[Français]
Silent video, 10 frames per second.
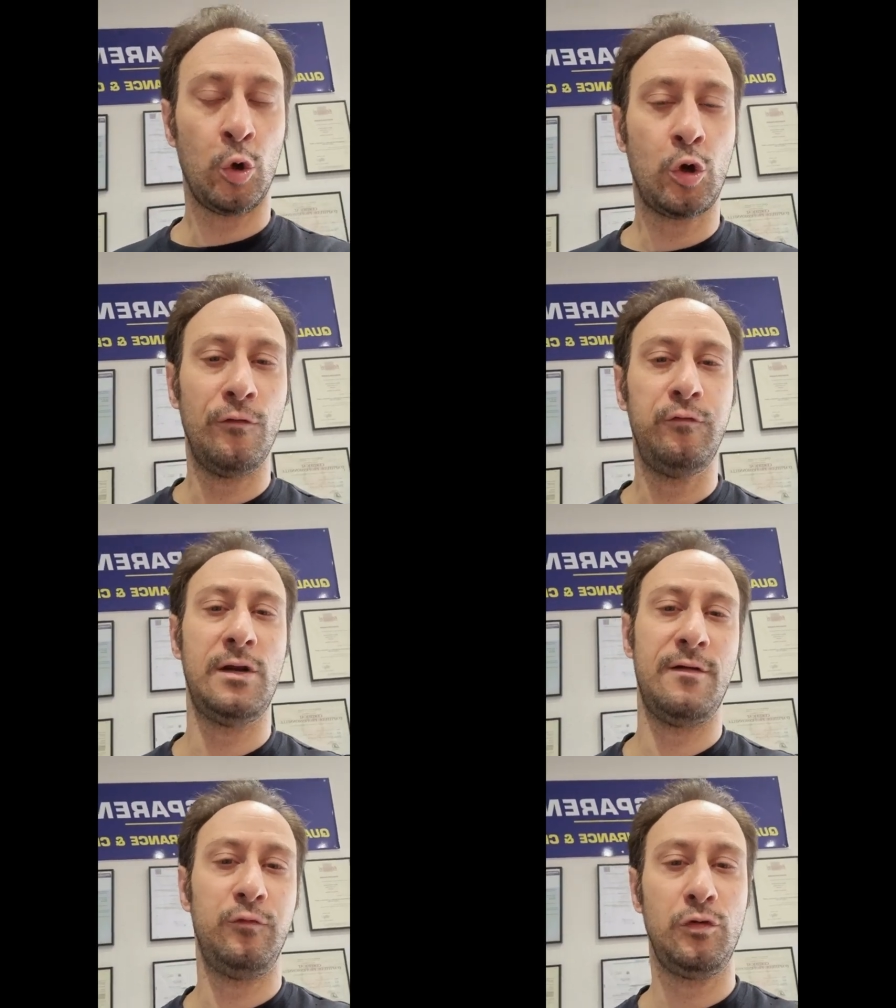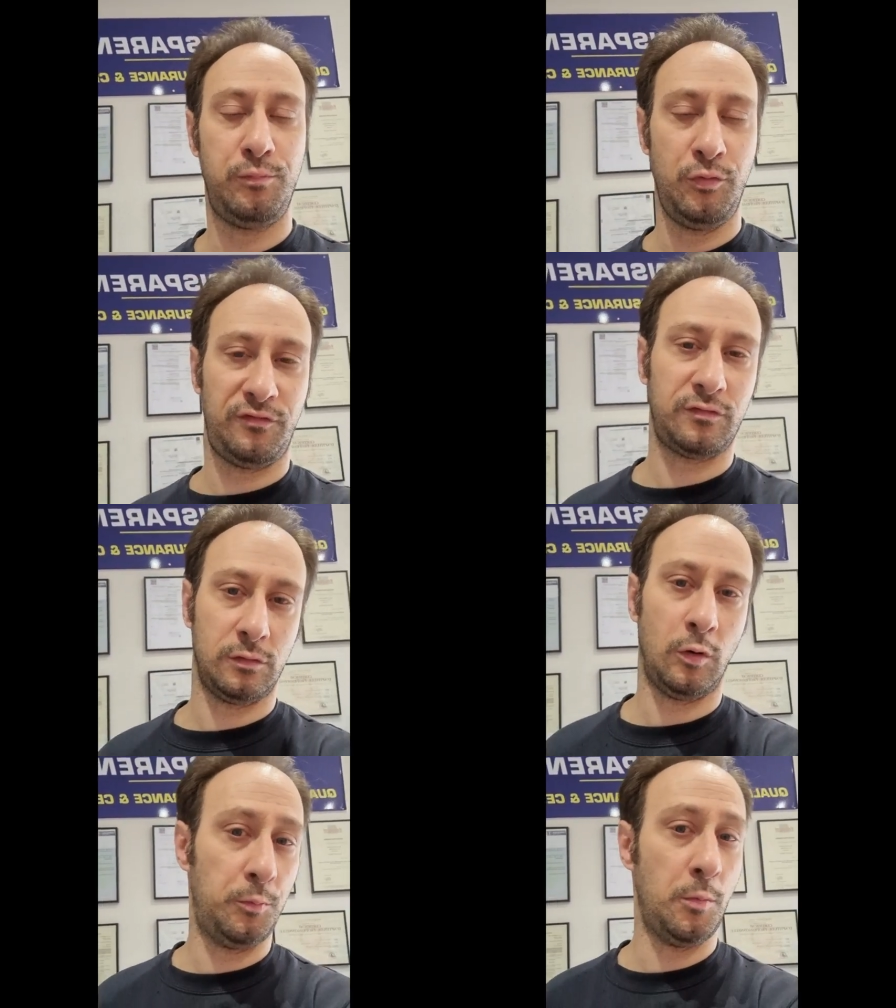que voulez-vous de plus
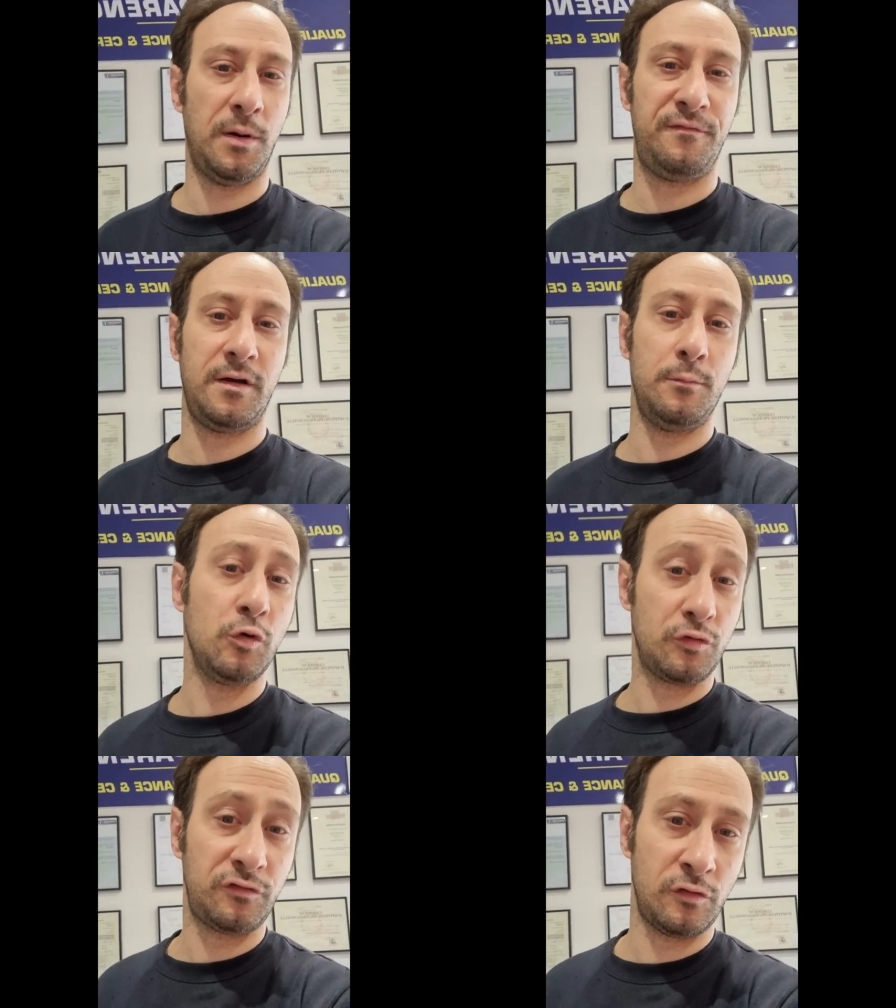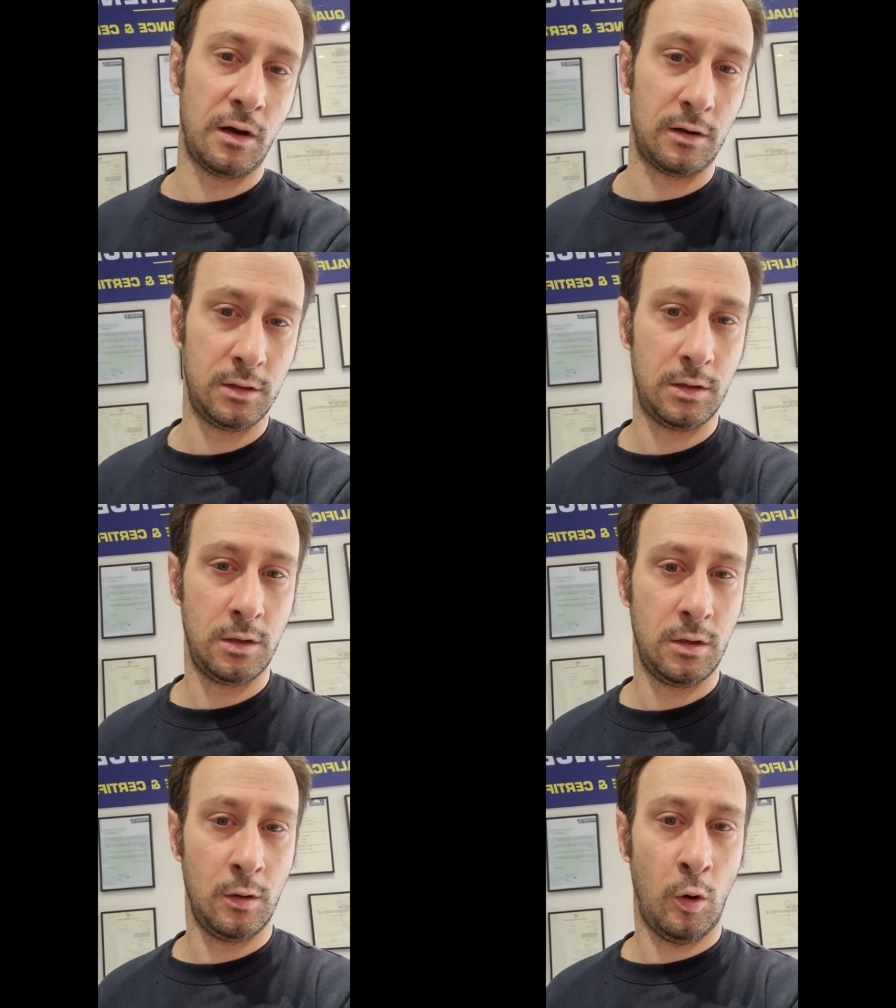On ne peut pas faire mieux que cela.
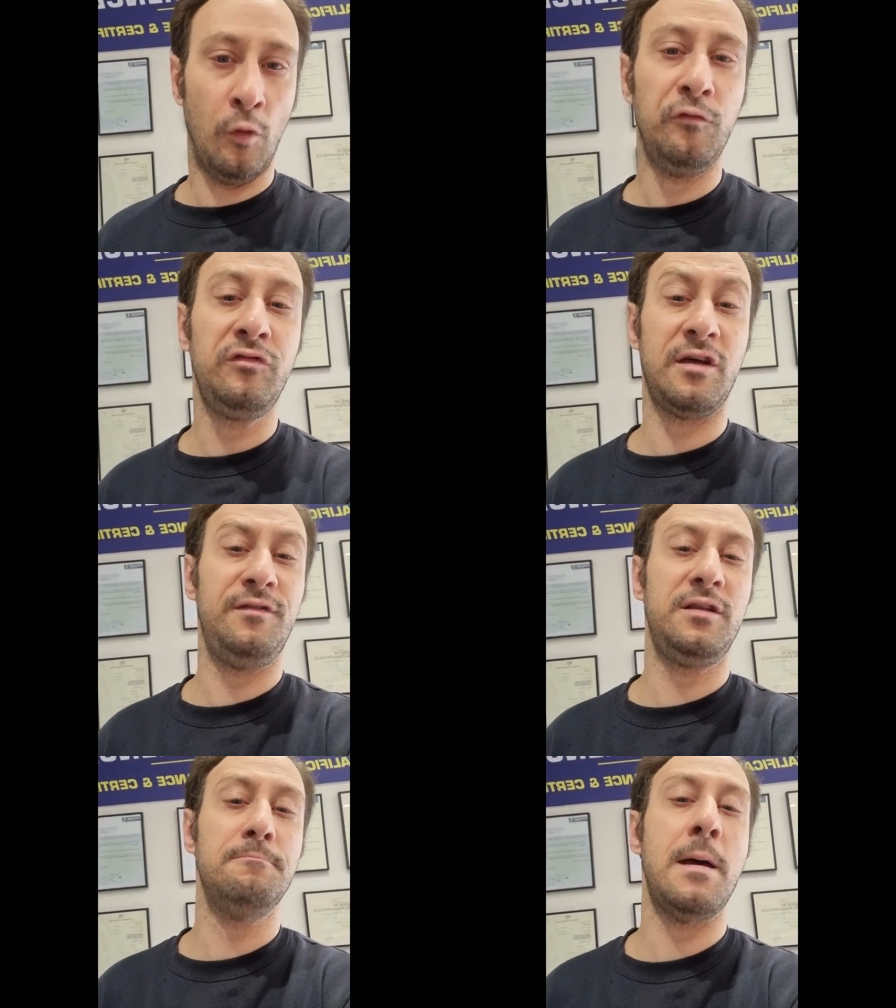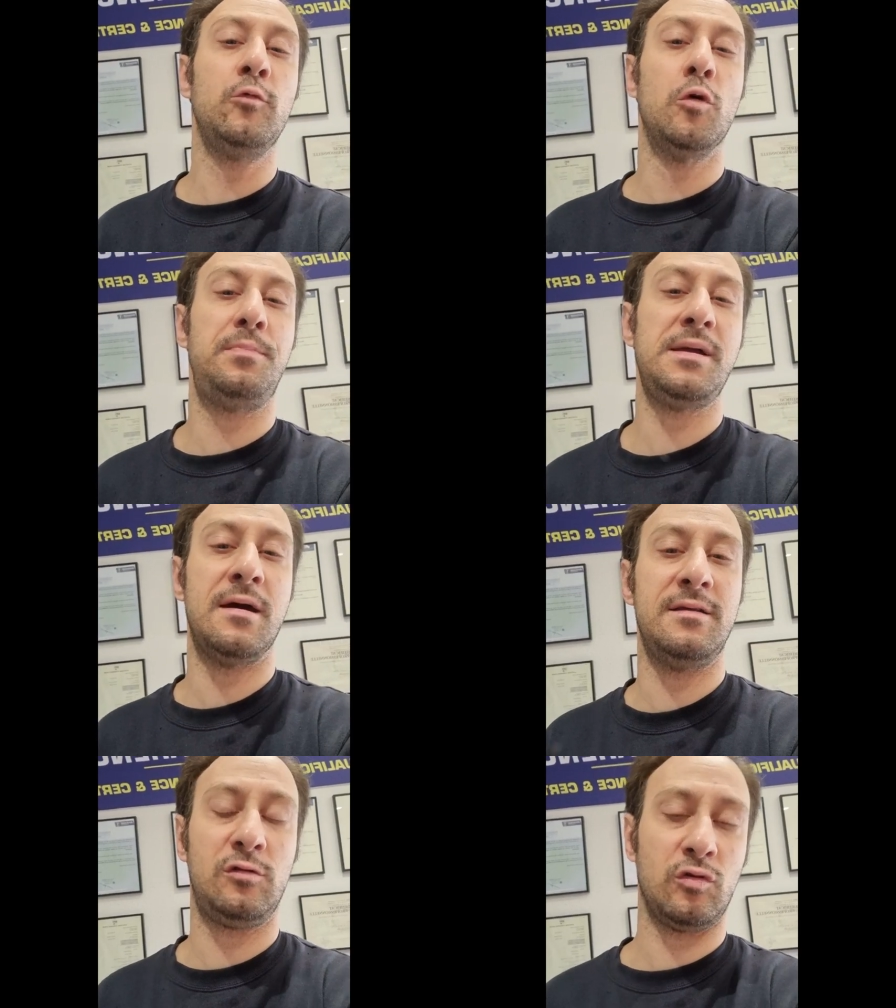On vous évite même de payer
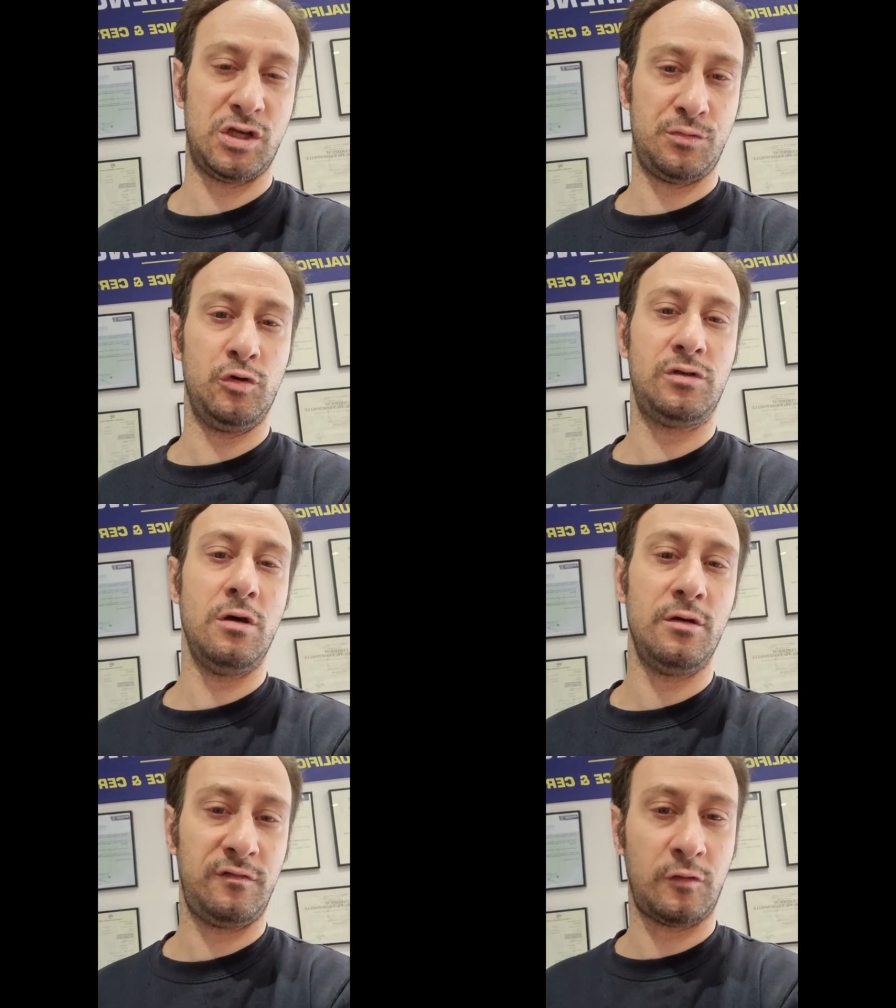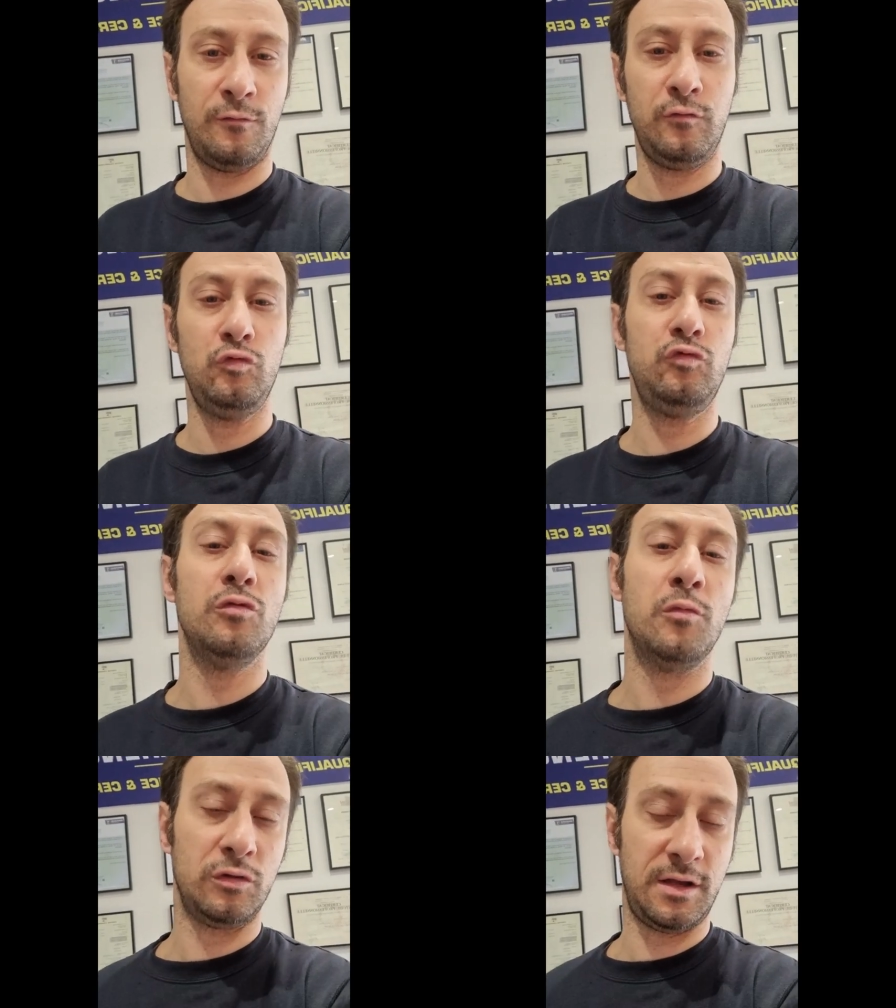un nettoyage moteur, ce que vous nous
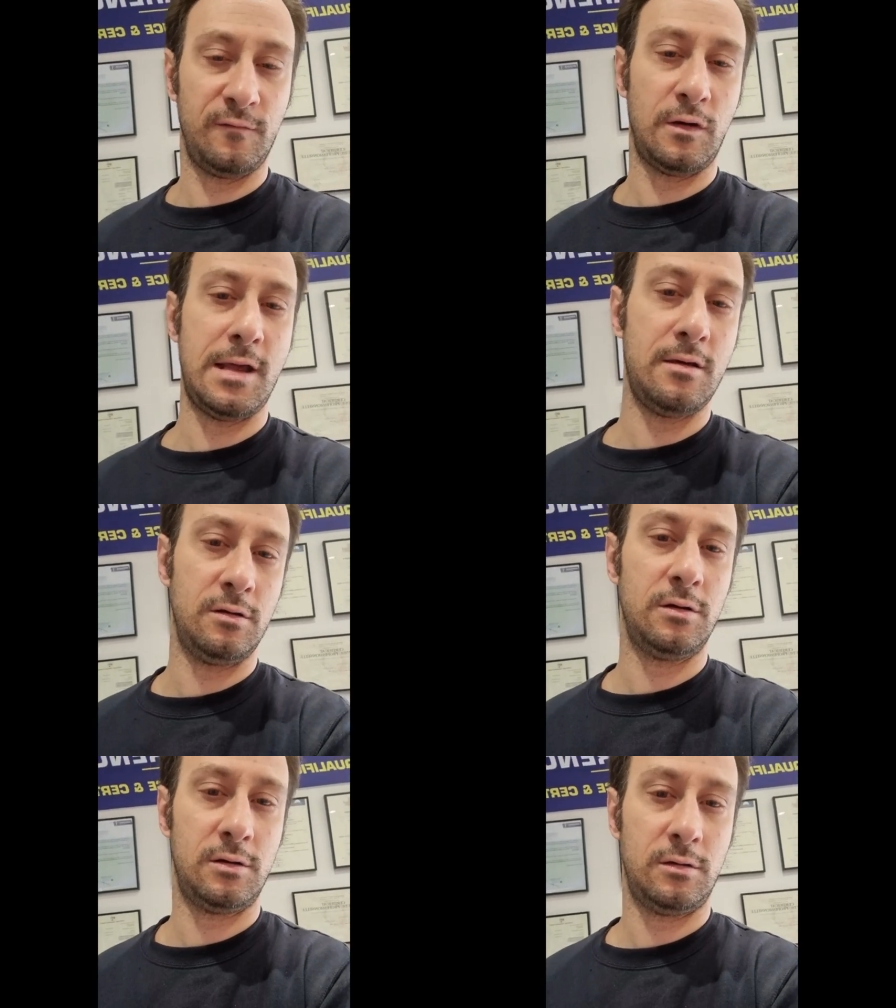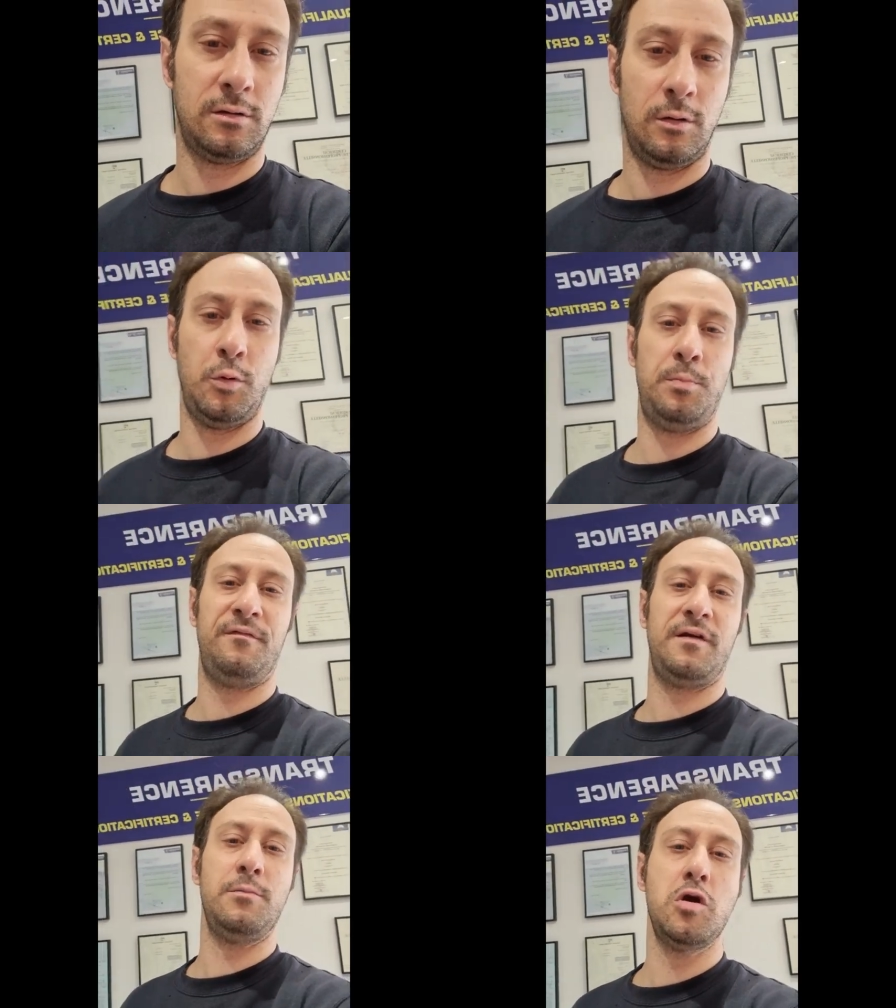demandez, voyez On ne peut pas
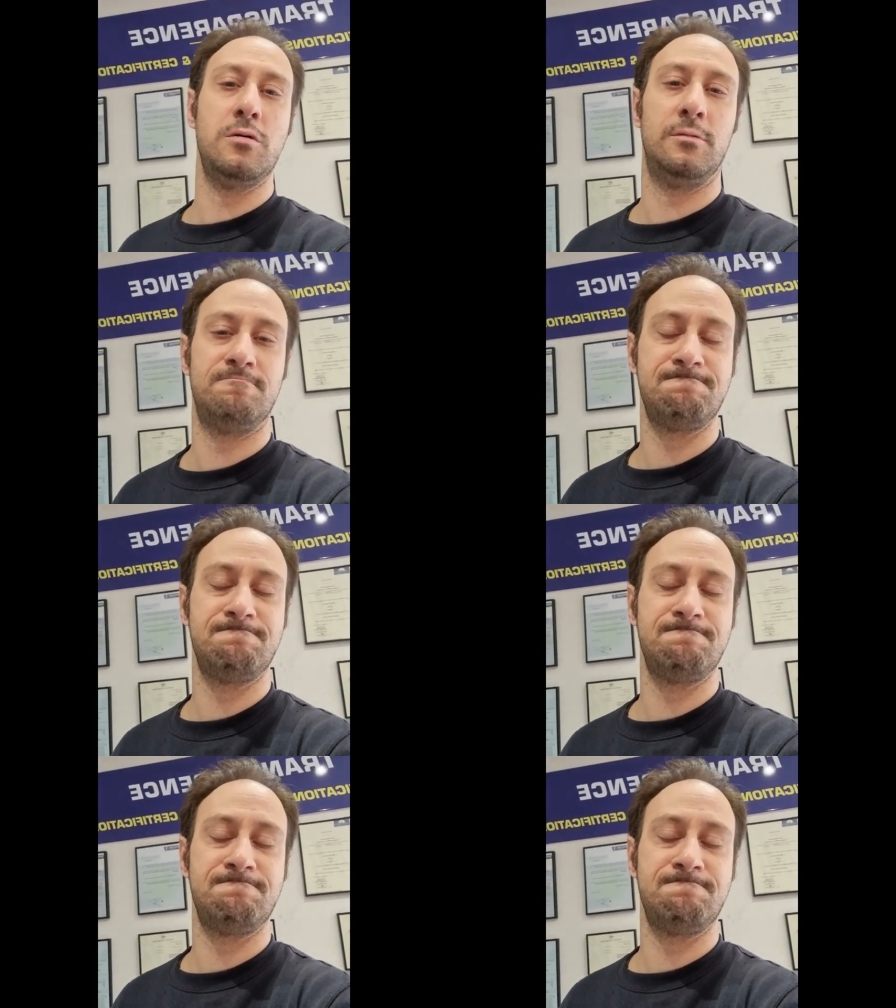faire mieux.